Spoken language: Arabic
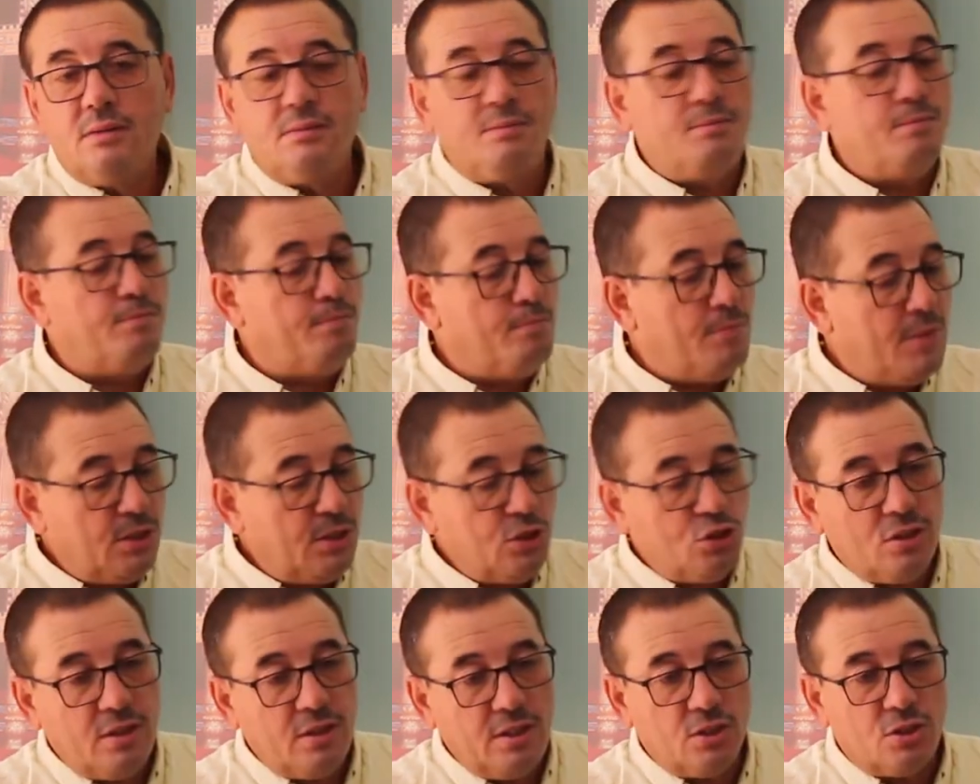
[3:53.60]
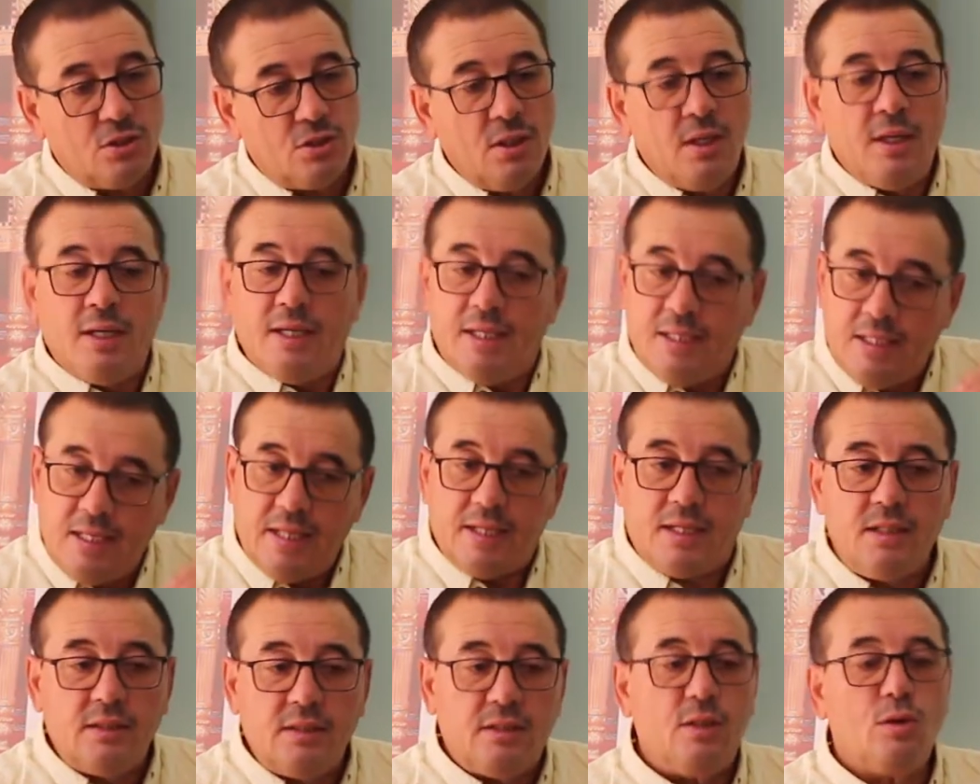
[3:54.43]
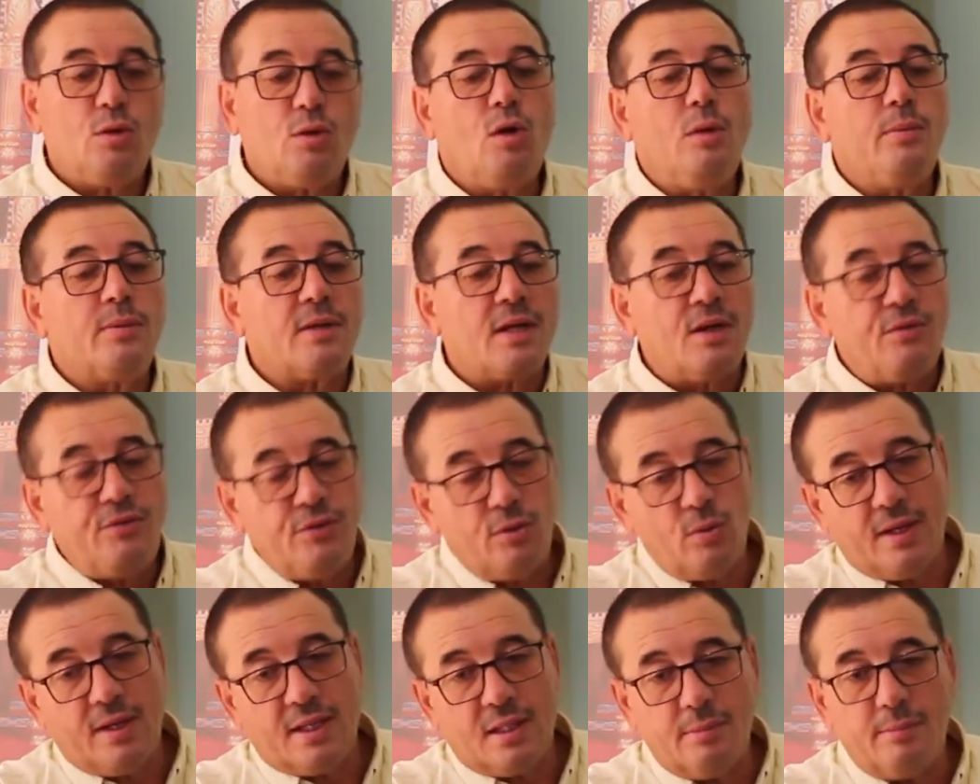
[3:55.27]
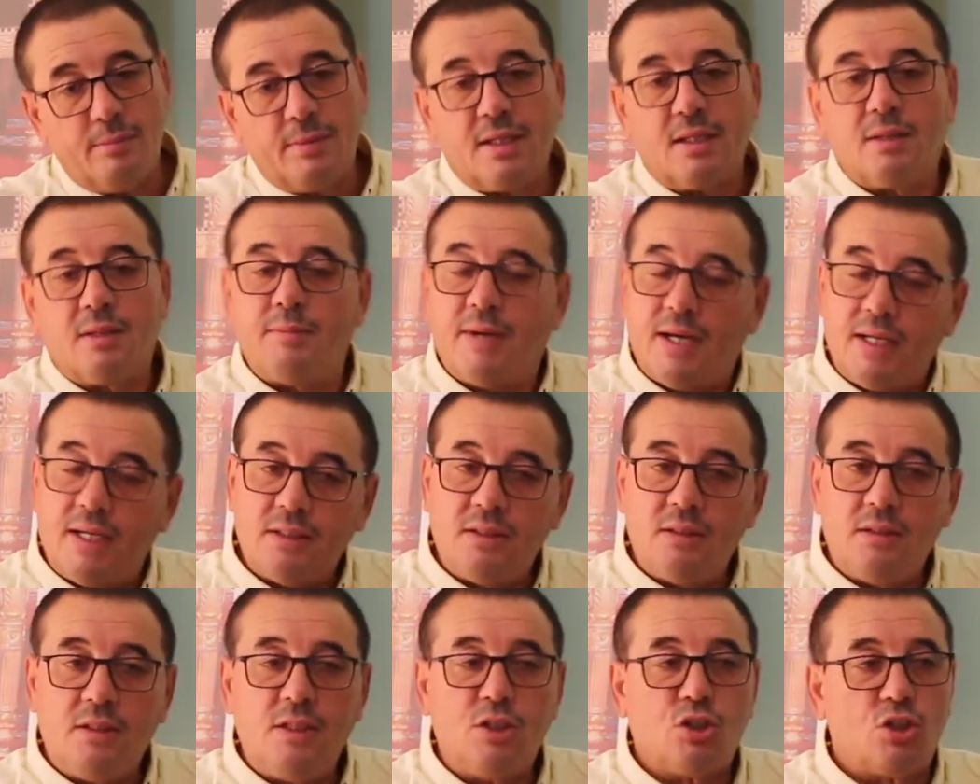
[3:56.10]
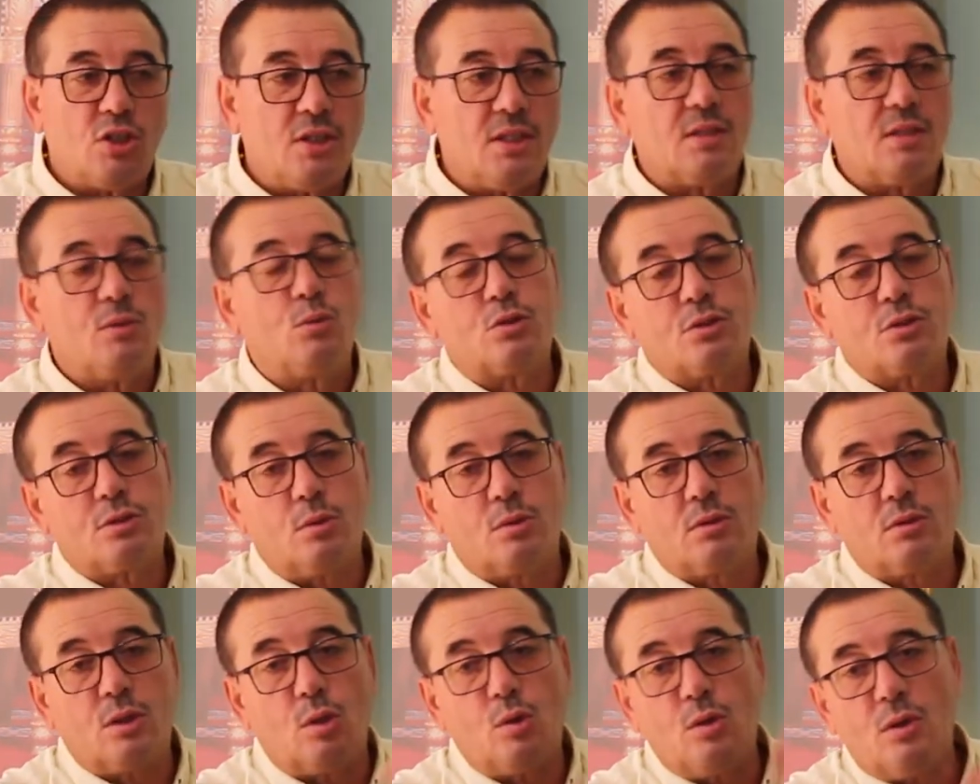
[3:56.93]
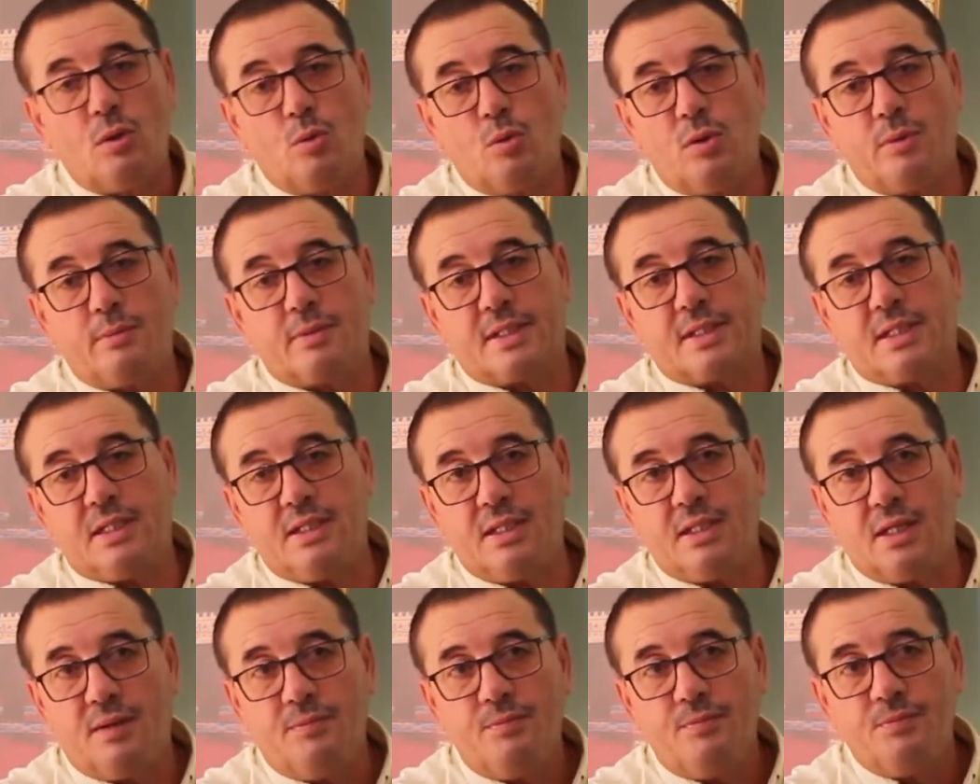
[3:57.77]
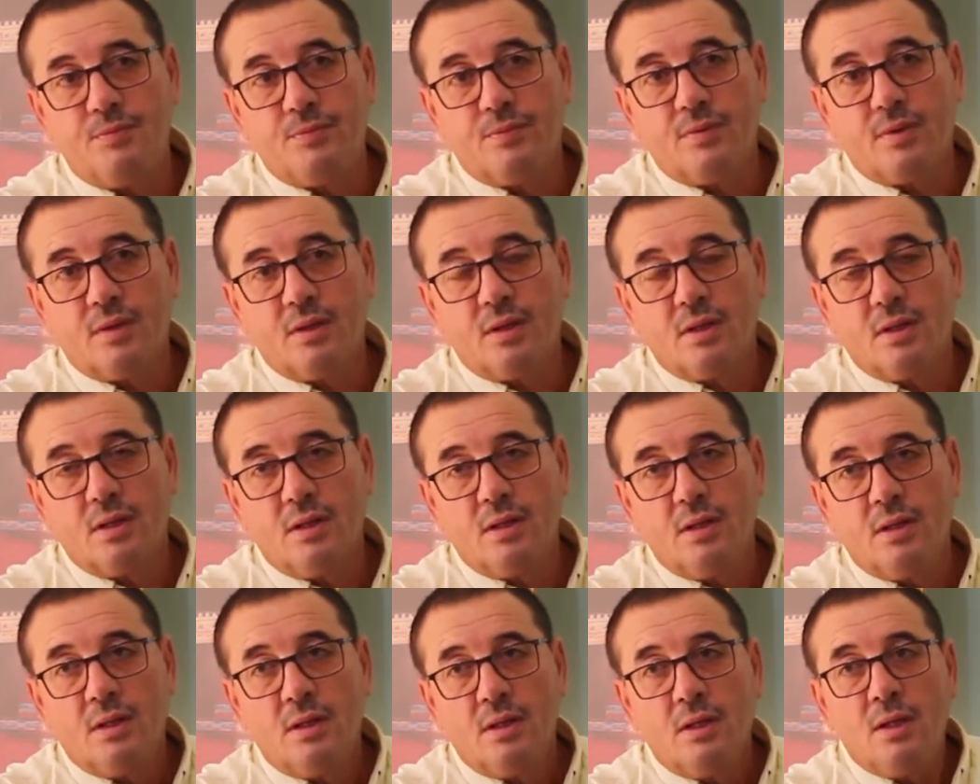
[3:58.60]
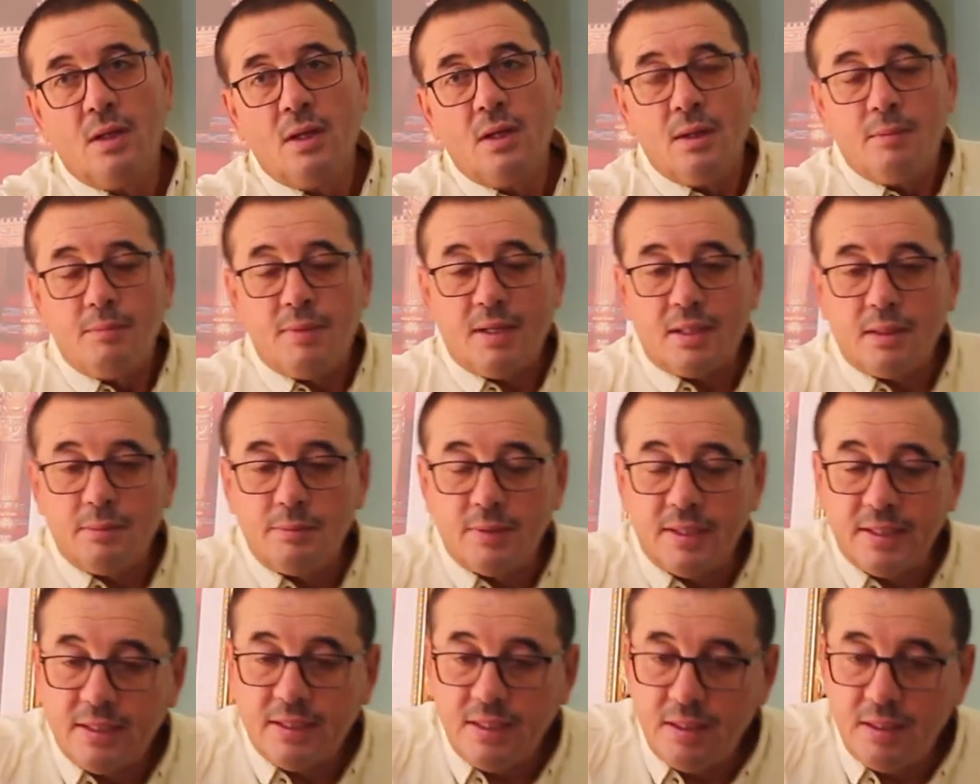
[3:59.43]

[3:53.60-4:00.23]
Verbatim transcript: ما نشريش الا كان تيكحب راه فيه واحد المرض ما غاديش انا نوصل للضروري ويمرض ليا بعض المرات